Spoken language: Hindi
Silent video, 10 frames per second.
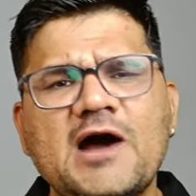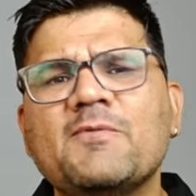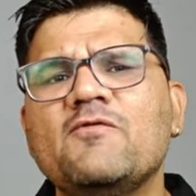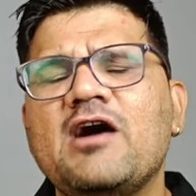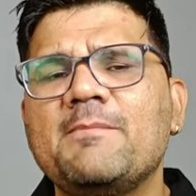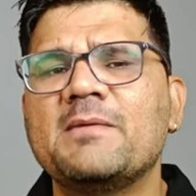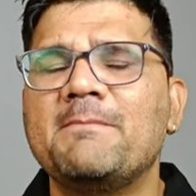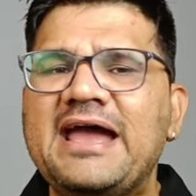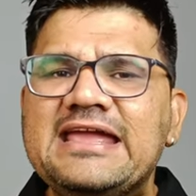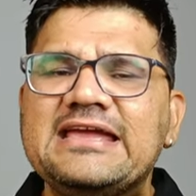आपको वहां पर
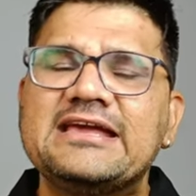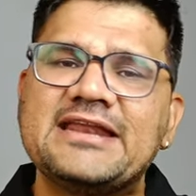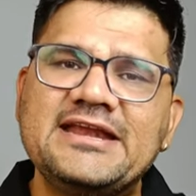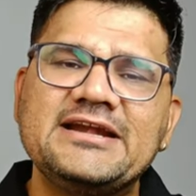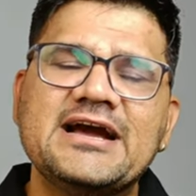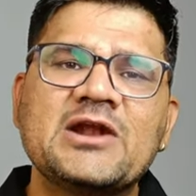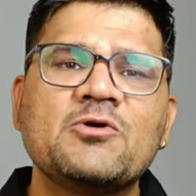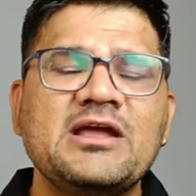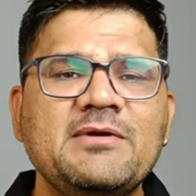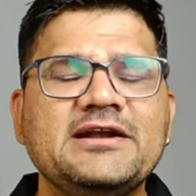बैंक के क्रेडिट कार्ड
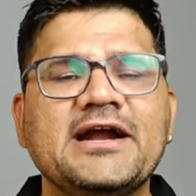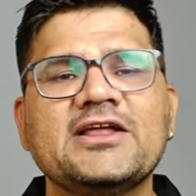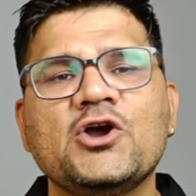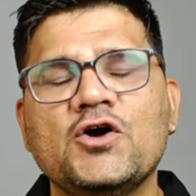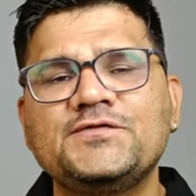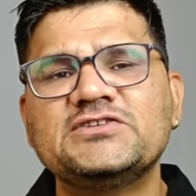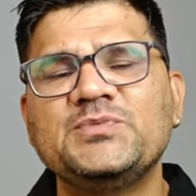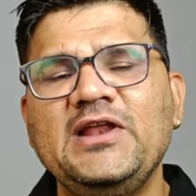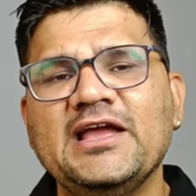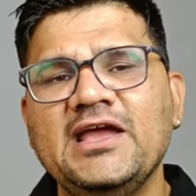और डेबिट कार्ड के
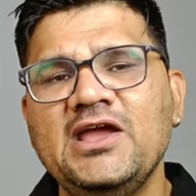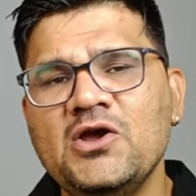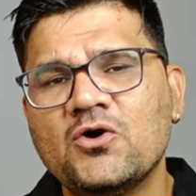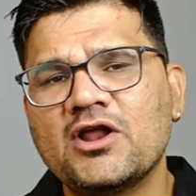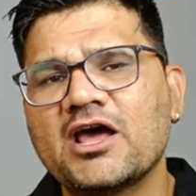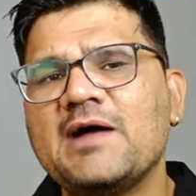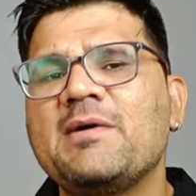ऑफर्स मिलेंगे और अगर